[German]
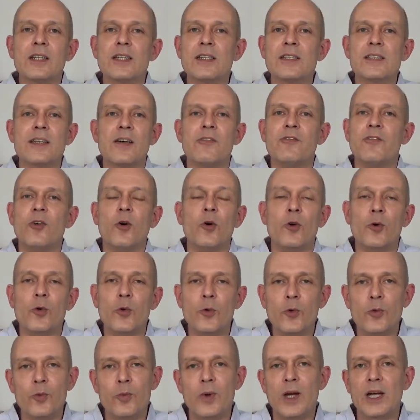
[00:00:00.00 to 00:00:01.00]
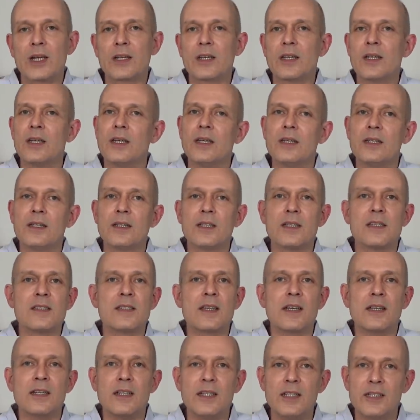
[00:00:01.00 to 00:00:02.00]
Ist er vorübergehend? Ist
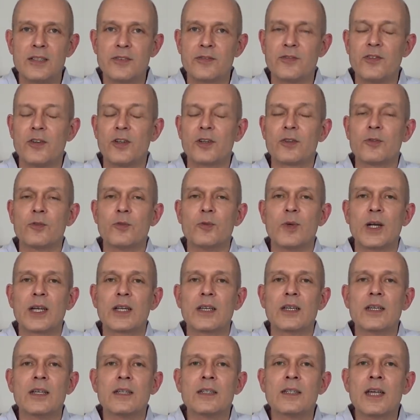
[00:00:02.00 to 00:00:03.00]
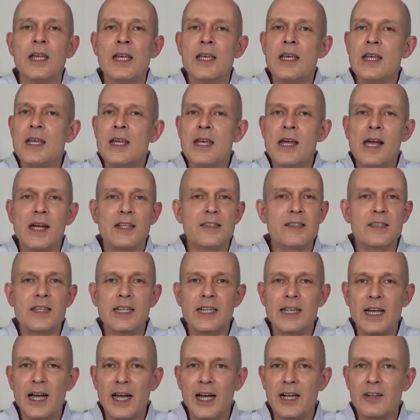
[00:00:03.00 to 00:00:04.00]
er nicht vorübergehend? Also
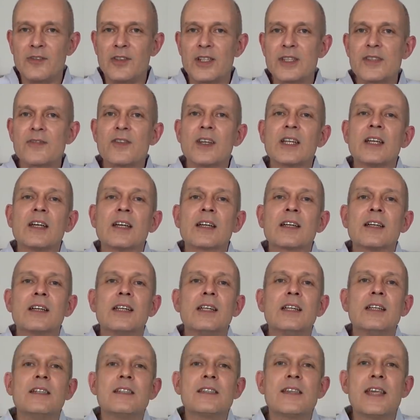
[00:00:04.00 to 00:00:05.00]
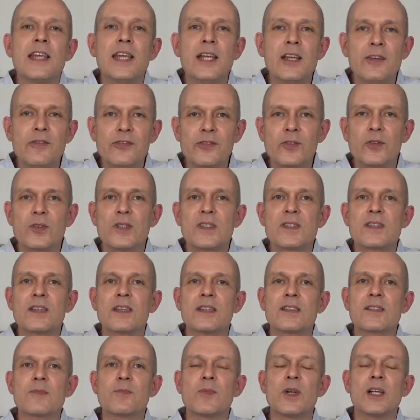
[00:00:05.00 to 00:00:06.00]
egal, was wir da kriegen, es hilft uns
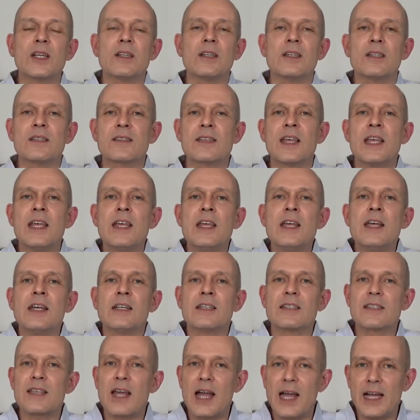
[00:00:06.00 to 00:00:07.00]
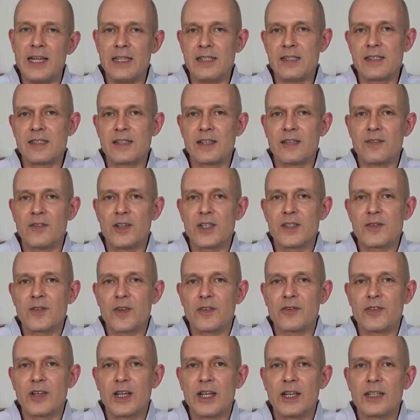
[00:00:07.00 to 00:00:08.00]
erstmal nichts. Das Einzige, was
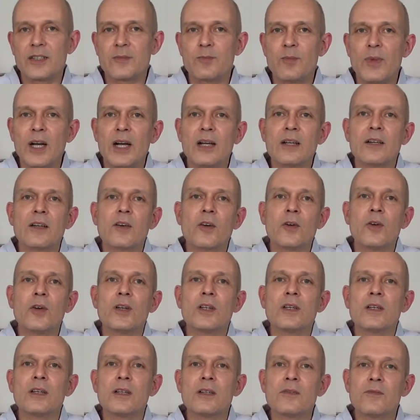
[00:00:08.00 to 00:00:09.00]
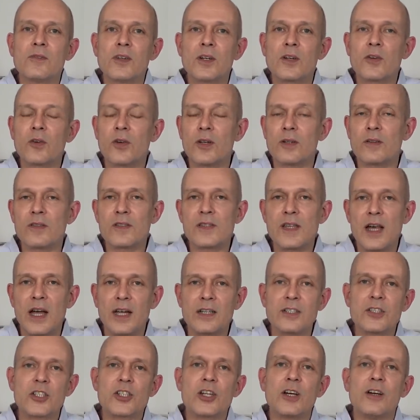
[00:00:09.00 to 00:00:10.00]
wir vielleicht machen können, dann, wir können uns
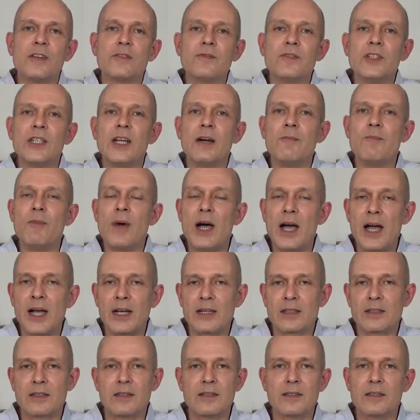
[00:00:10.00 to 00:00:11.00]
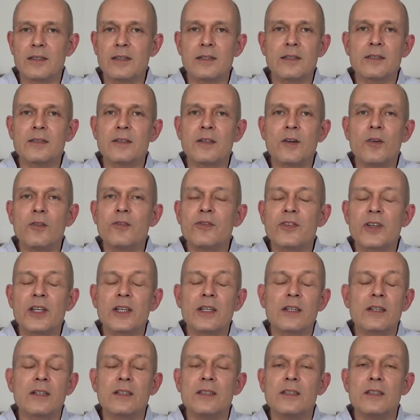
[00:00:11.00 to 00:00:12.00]
anschauen, wie der Markt äh, darauf
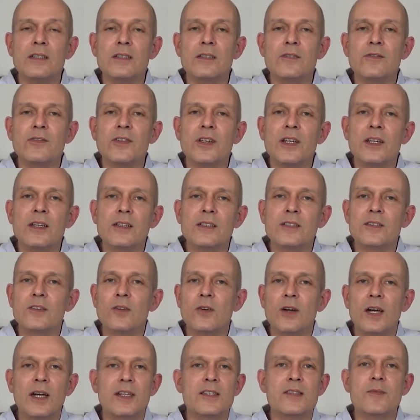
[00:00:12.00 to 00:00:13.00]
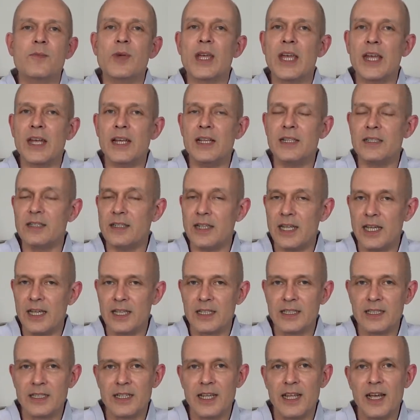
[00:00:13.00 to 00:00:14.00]
reagiert vielleicht noch. Also behält
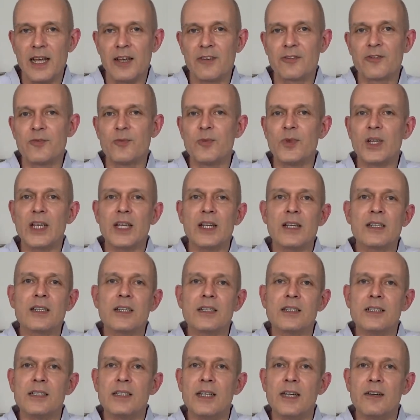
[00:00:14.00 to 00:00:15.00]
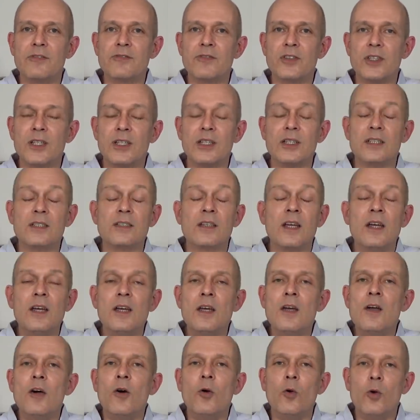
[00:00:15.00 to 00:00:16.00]
der die Nerven, behält er die Nerven nicht
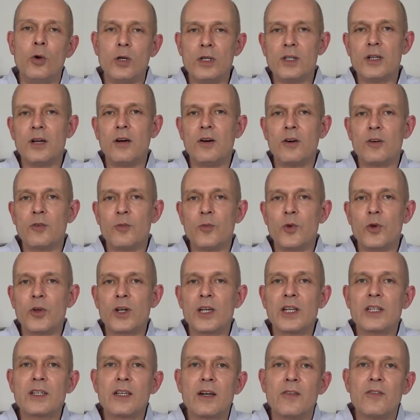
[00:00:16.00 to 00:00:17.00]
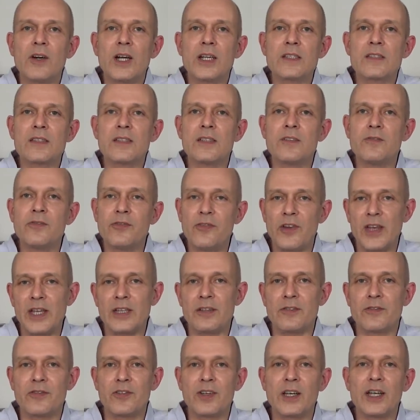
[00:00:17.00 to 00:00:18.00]
und auch möglicherweise möglicherweise die
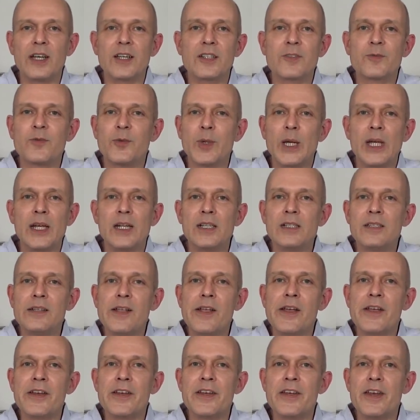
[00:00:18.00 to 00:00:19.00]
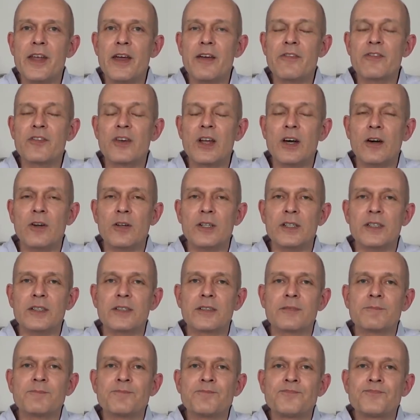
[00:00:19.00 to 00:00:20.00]
Fed, vielleicht behält die ja die Nerven auch
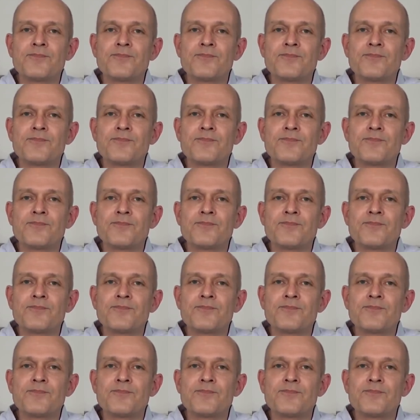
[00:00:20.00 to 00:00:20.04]
nicht.